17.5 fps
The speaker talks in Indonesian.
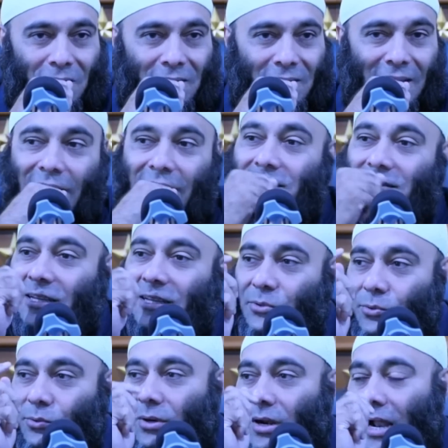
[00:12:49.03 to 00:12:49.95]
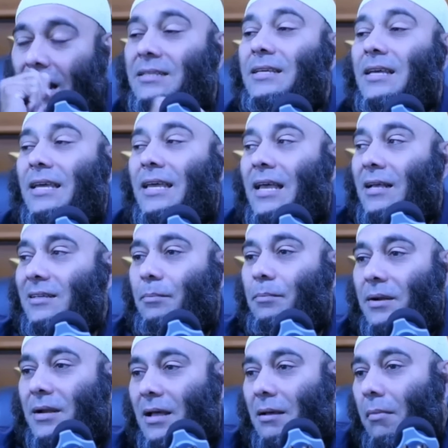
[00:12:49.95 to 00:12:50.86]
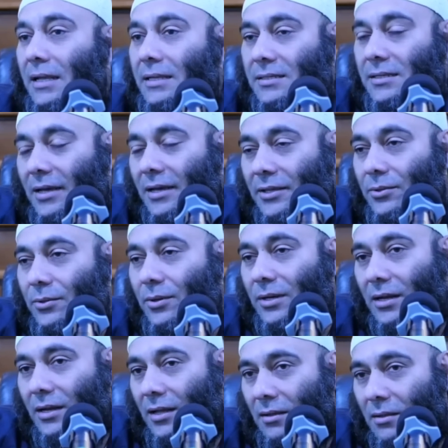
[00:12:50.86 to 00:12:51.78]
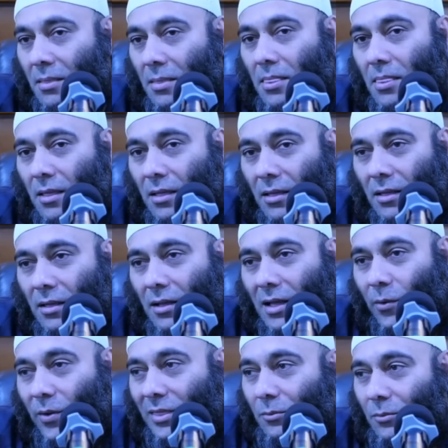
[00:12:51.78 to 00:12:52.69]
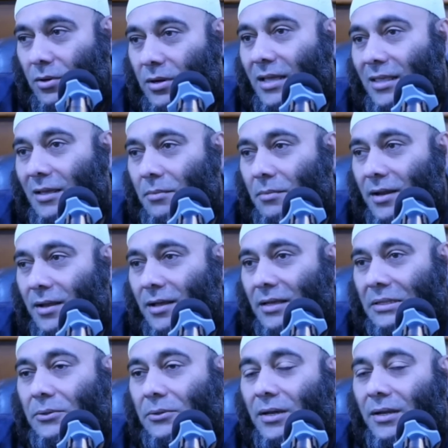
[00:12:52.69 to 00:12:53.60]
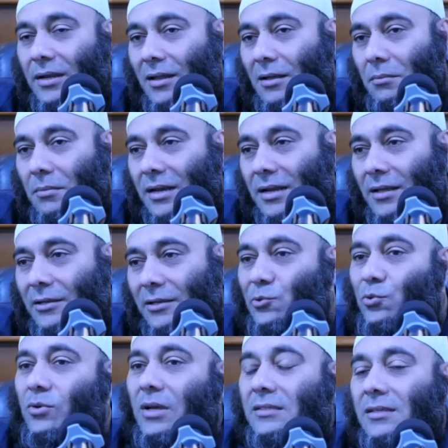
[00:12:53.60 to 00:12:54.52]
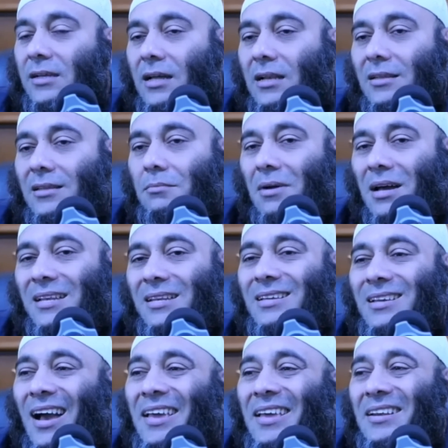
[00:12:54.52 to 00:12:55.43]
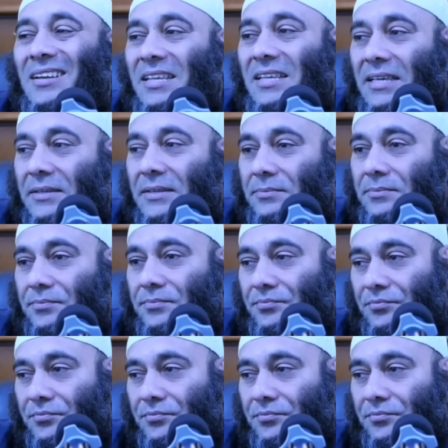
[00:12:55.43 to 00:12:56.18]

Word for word: salah satu rahasia yang saya pernah baca itu adalah awet mudanya mereka itu adalah mereka suka sekali mandi air dingin